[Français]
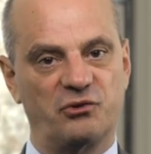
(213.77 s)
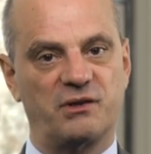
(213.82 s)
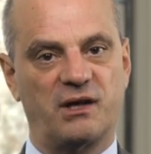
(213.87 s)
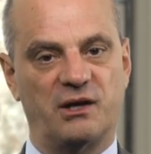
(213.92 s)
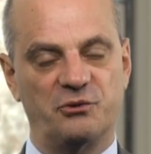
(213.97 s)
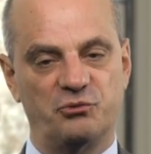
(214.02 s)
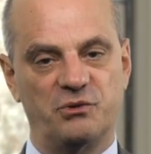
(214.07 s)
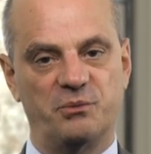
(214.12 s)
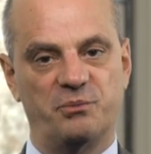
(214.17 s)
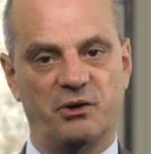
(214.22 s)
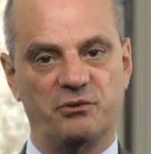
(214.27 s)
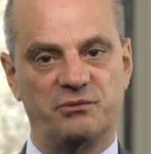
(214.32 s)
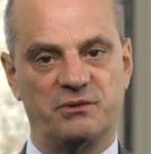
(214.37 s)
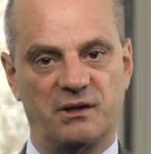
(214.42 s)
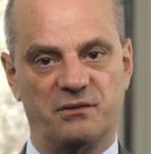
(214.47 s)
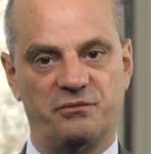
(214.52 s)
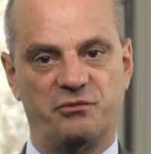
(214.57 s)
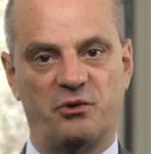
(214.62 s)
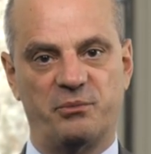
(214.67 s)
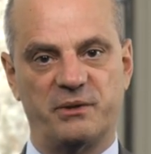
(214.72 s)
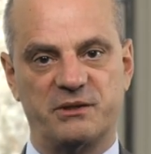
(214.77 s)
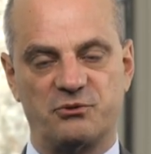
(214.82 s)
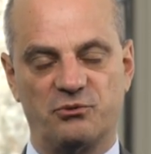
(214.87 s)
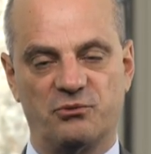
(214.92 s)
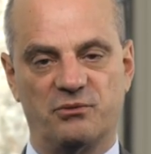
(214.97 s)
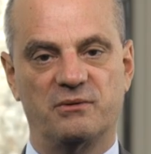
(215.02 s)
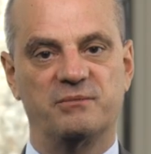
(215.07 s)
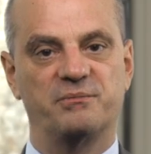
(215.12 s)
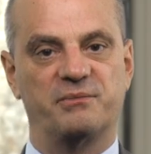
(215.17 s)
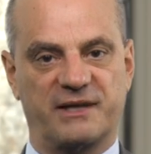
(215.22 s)
traduit par une telle
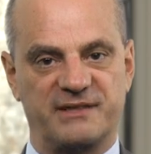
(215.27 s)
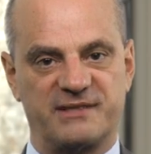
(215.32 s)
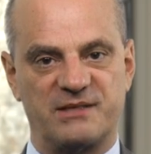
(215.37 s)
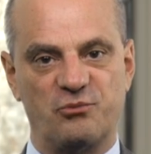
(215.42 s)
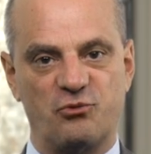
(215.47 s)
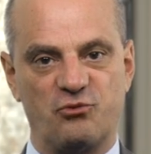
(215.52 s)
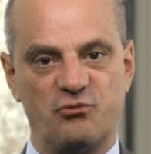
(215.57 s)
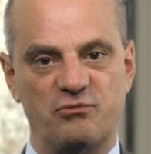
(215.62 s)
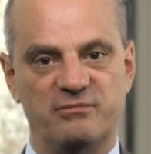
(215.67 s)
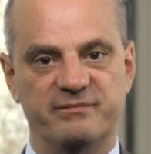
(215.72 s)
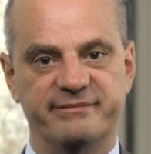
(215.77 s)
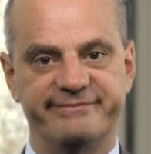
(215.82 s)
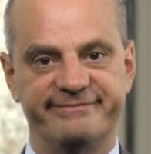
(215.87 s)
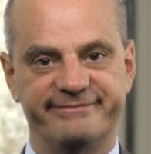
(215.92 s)
formation. Merci beaucoup.